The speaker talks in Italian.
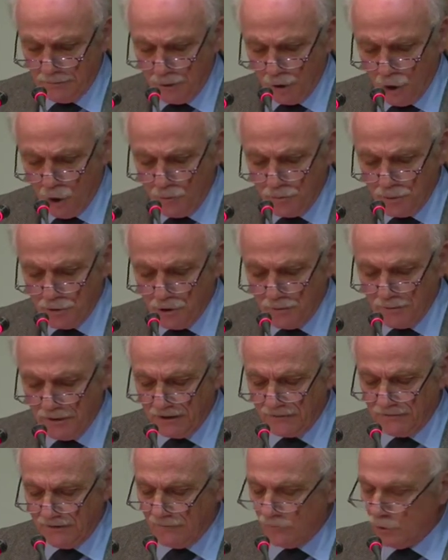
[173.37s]
proprio
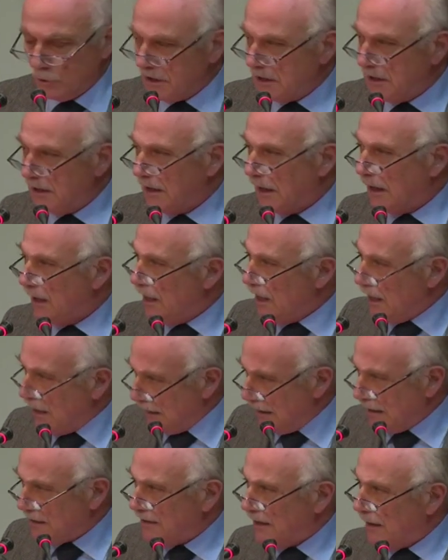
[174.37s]
per favorire
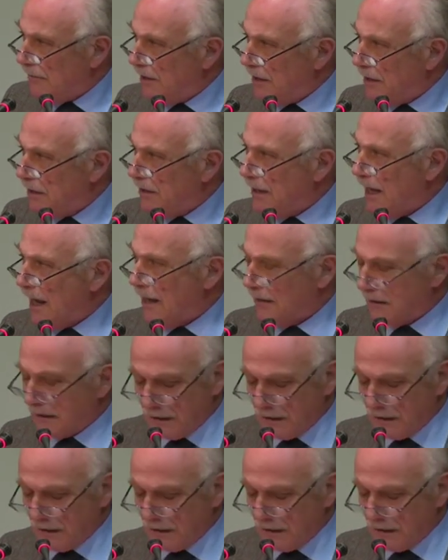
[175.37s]
la stabilità